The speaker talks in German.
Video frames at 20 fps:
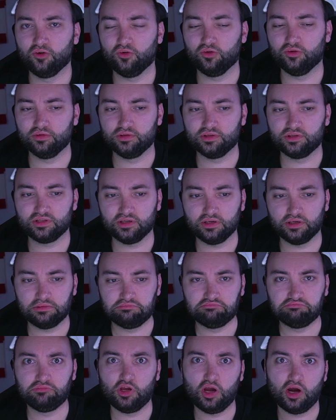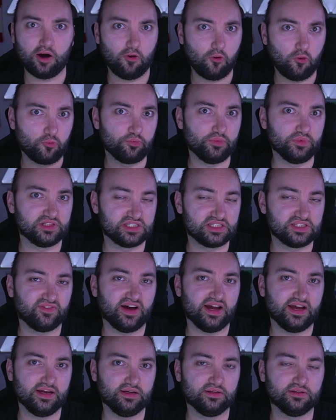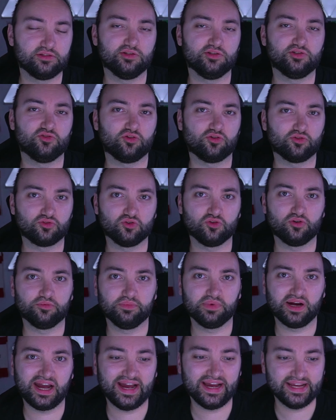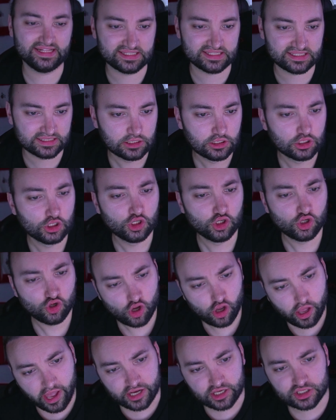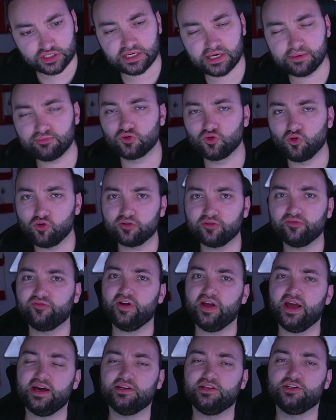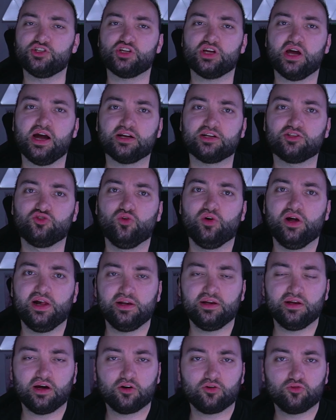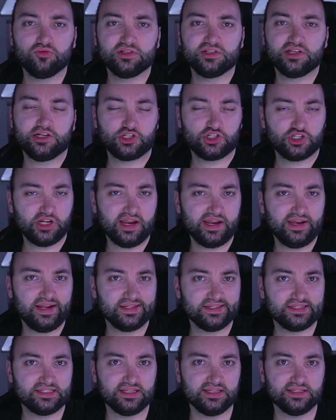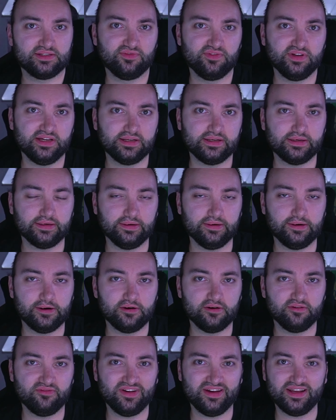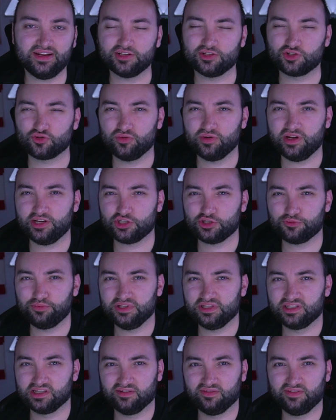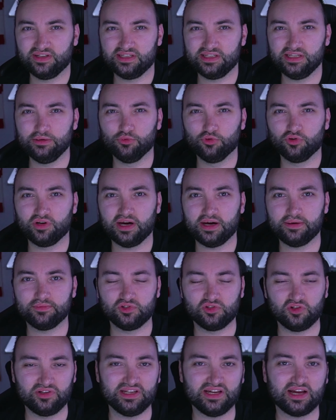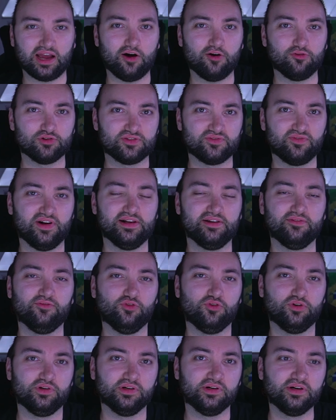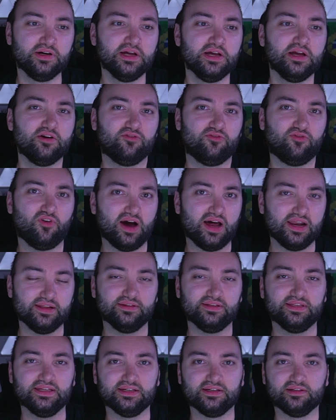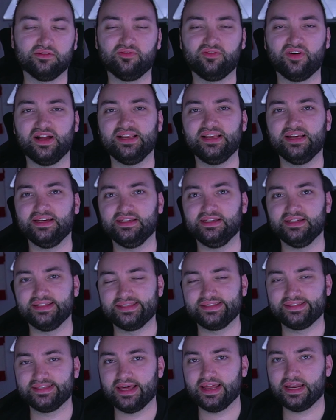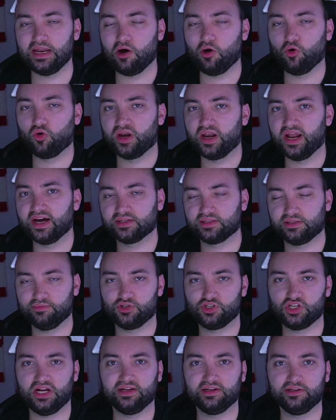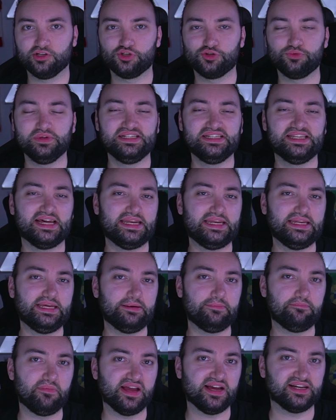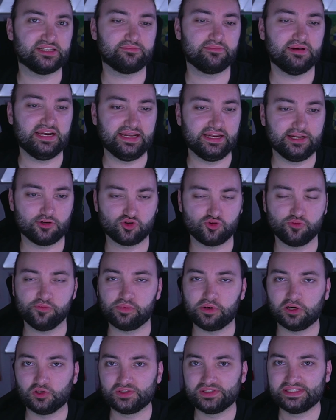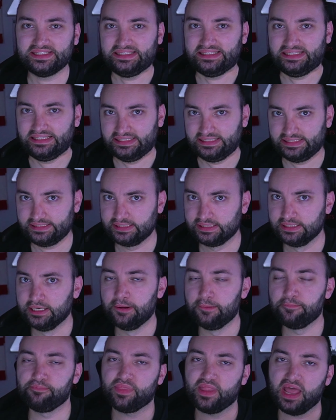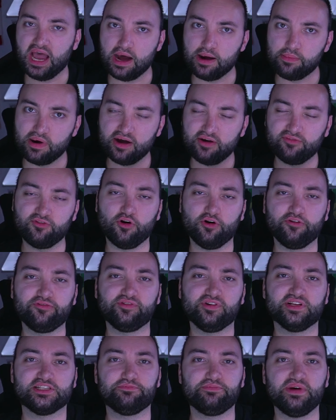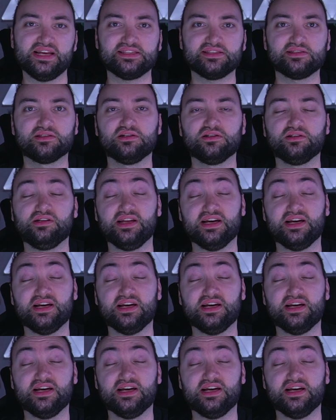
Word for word: Und ähm, ja, auch mit zwei Saisontoren bereits extrem torgefährlich aktuell nach unseren Standards. Deswegen äh, wäre das schon echt bitter, wenn Timo da am Sonntag ausfallen würde. Vor allen Dingen, weil ja jetzt dann auch nach dem Schalke-Spiel dann eben erstmal Länderspielpause ist. Aber wir hoffen das Beste,